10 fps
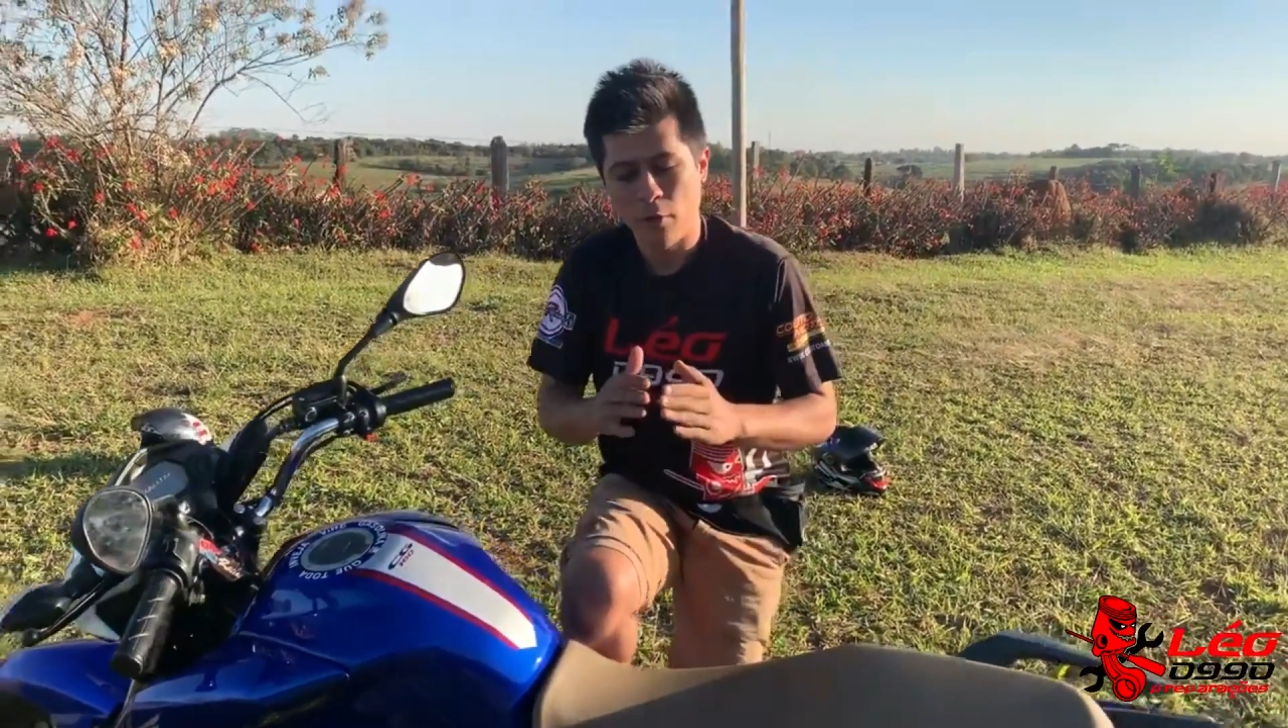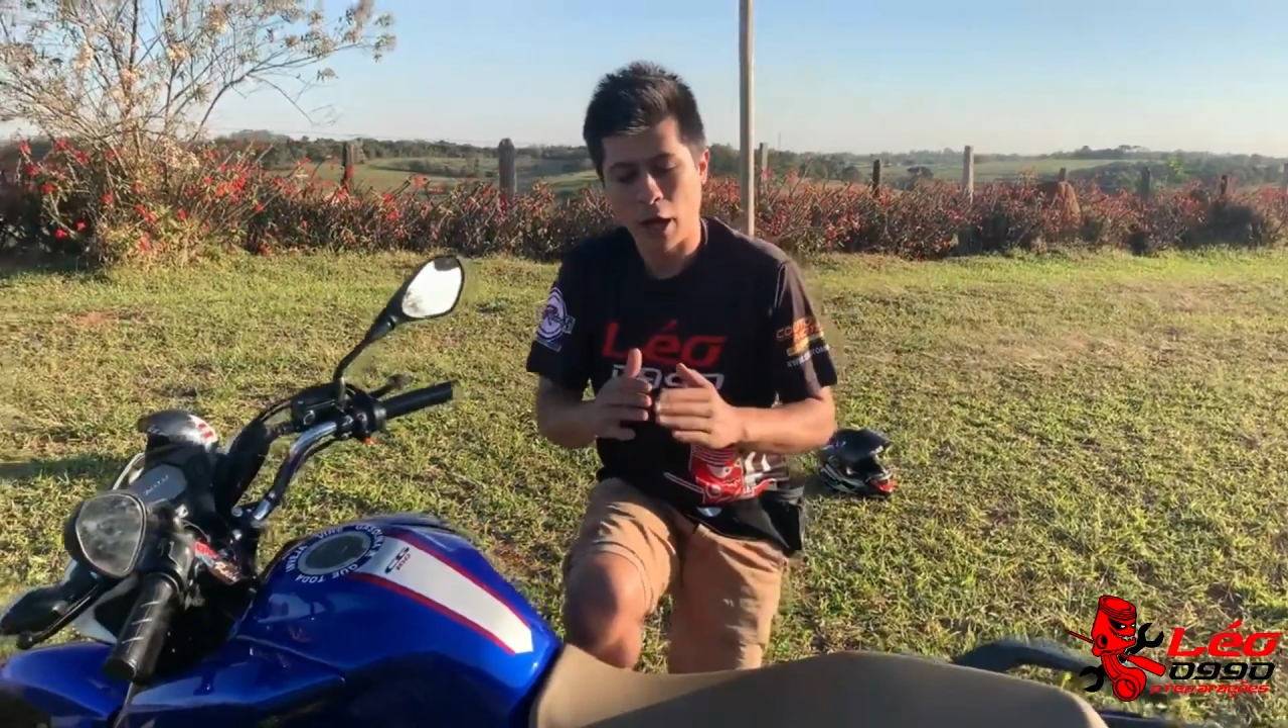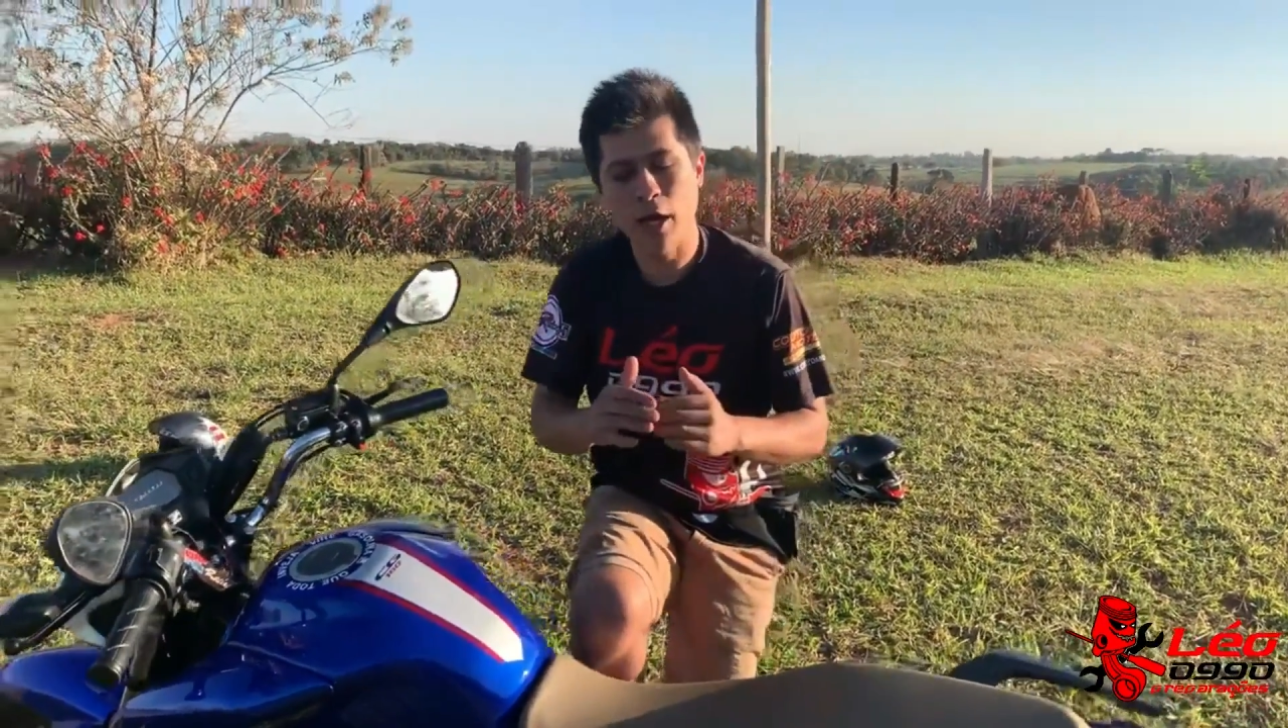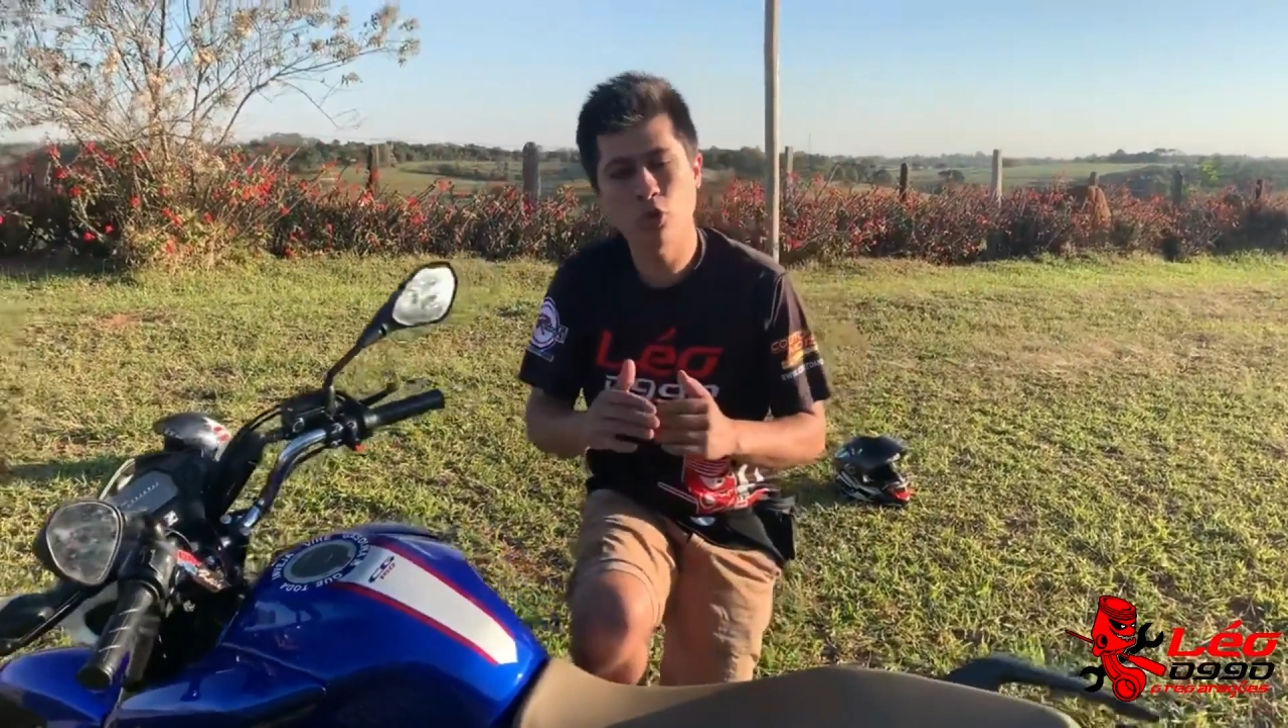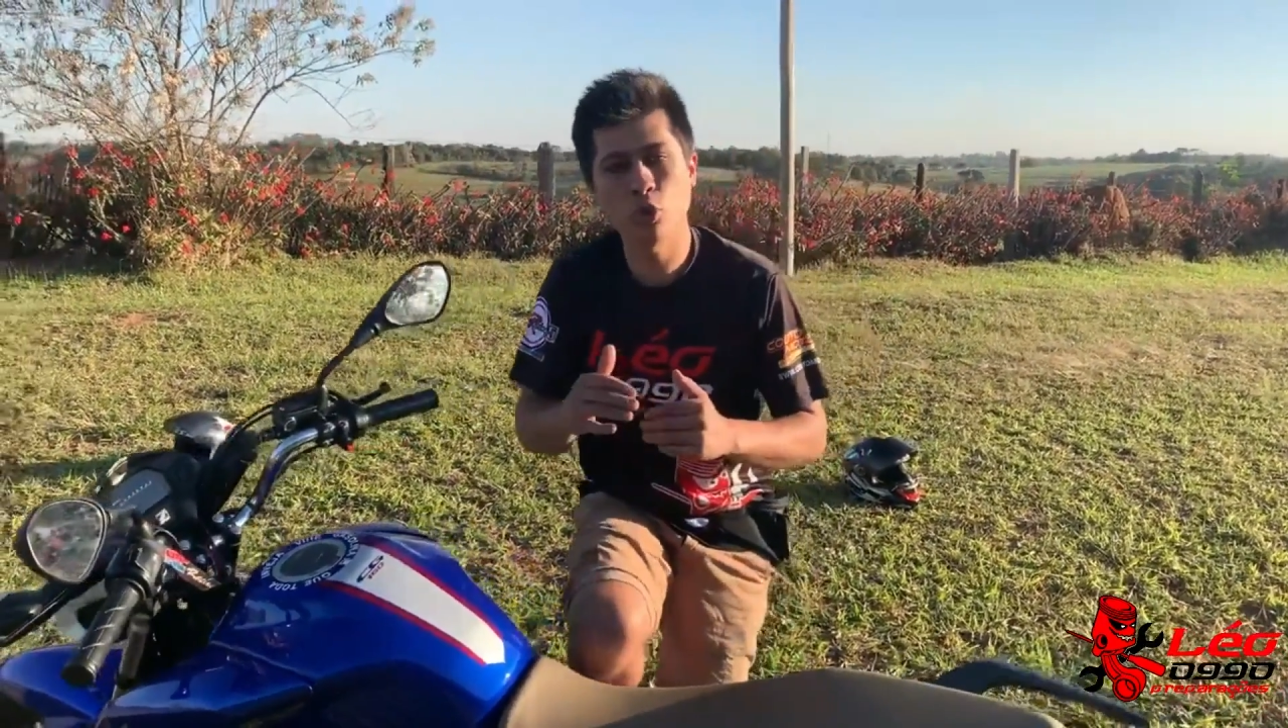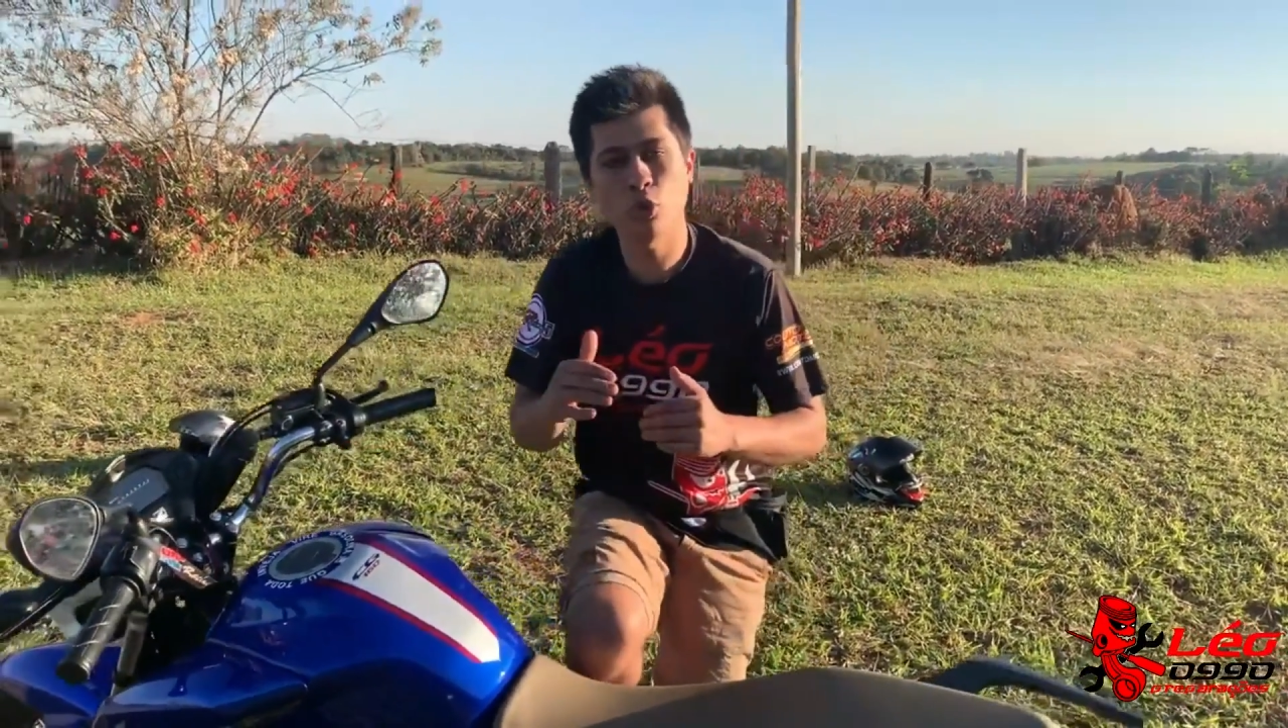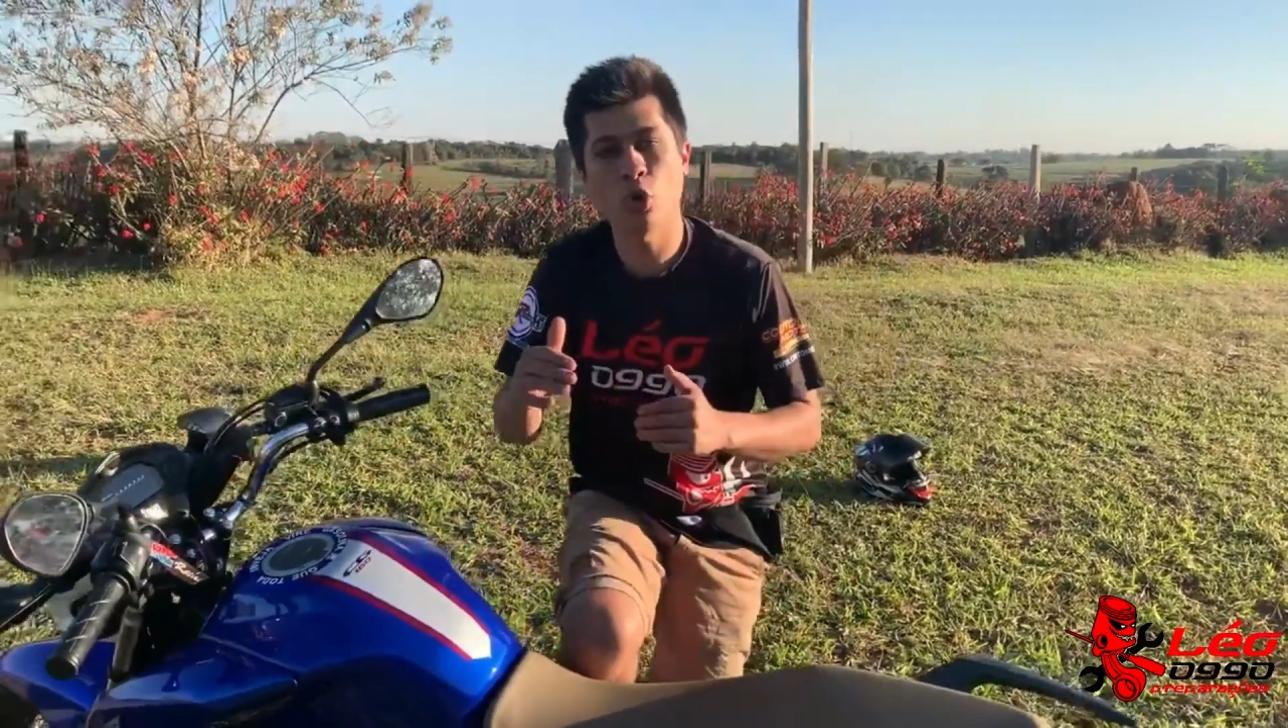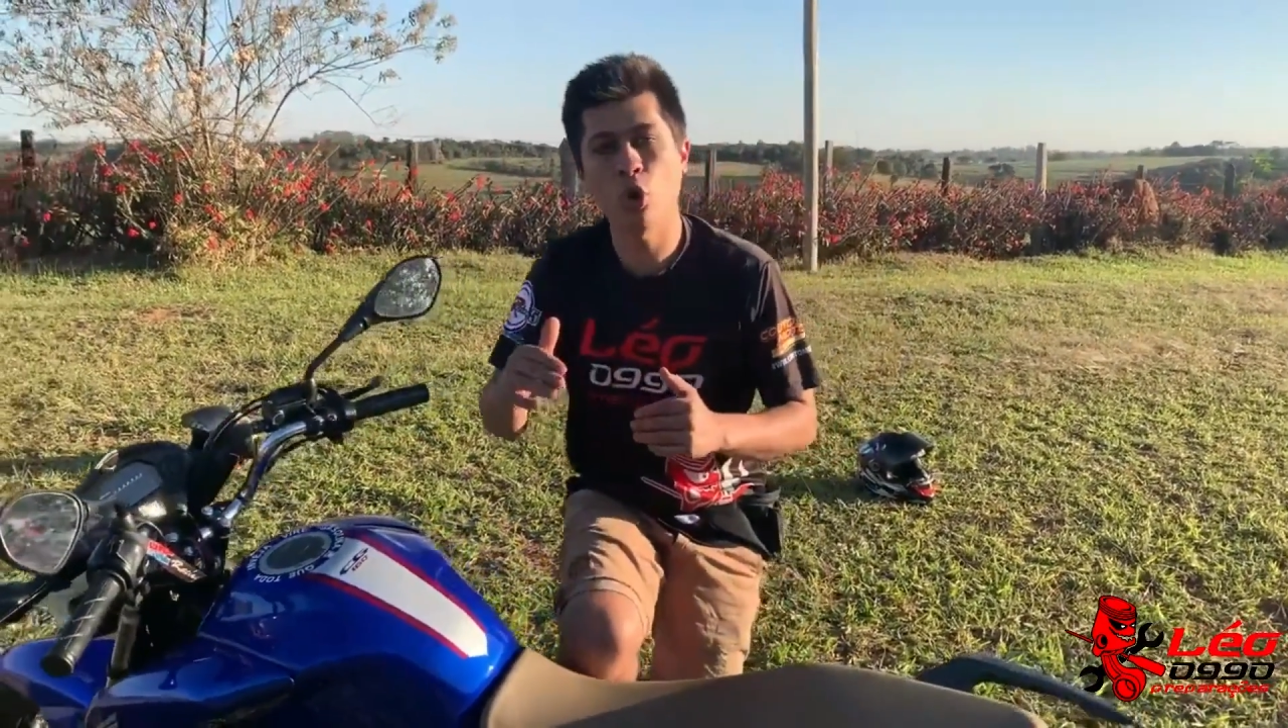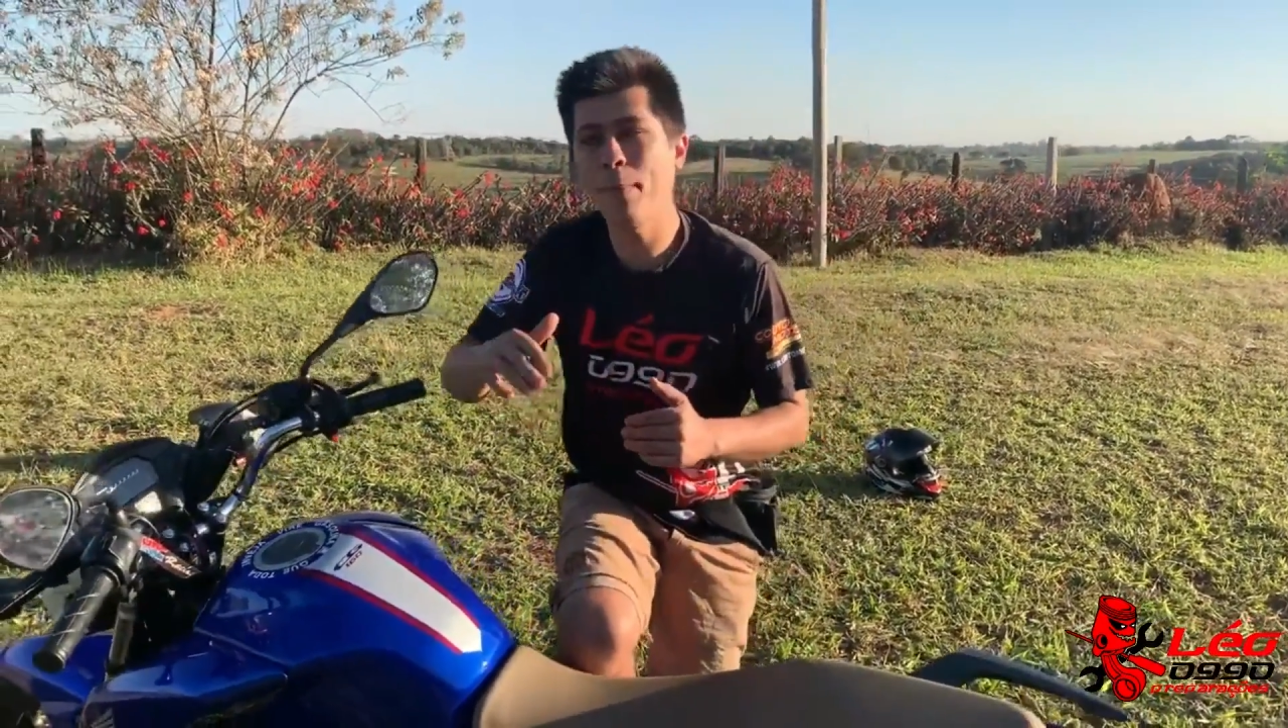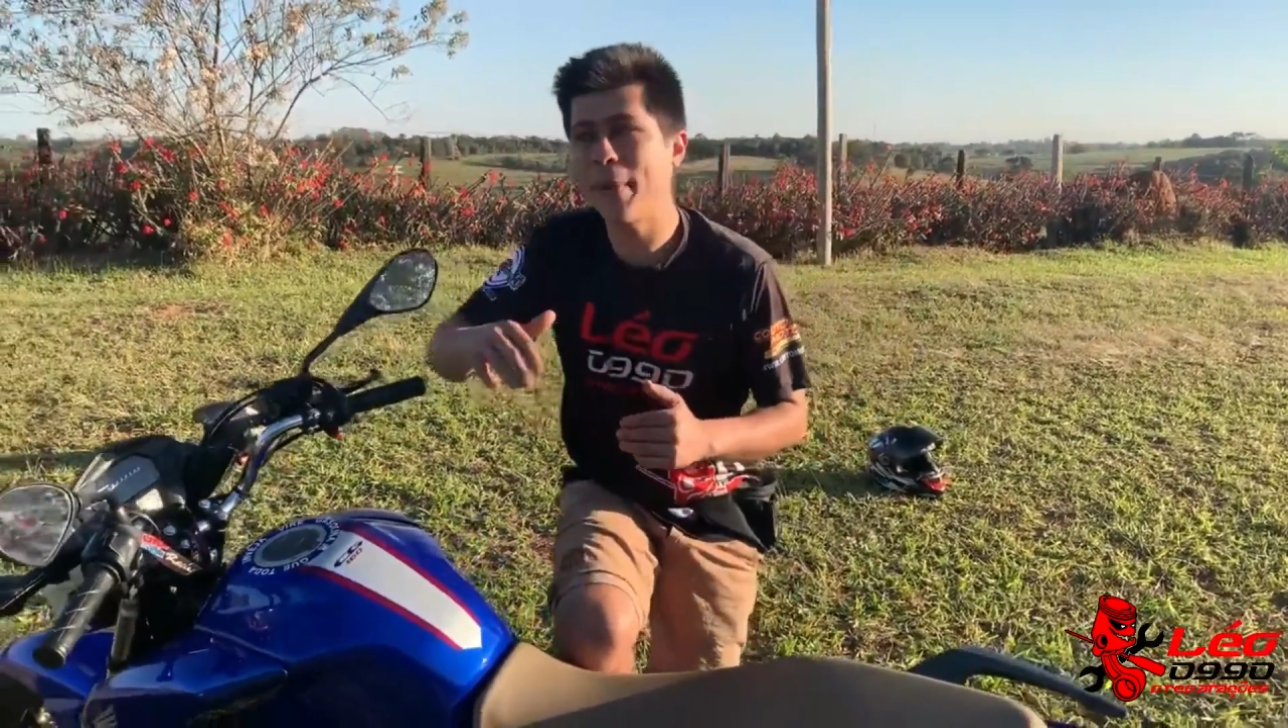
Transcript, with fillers: ajudou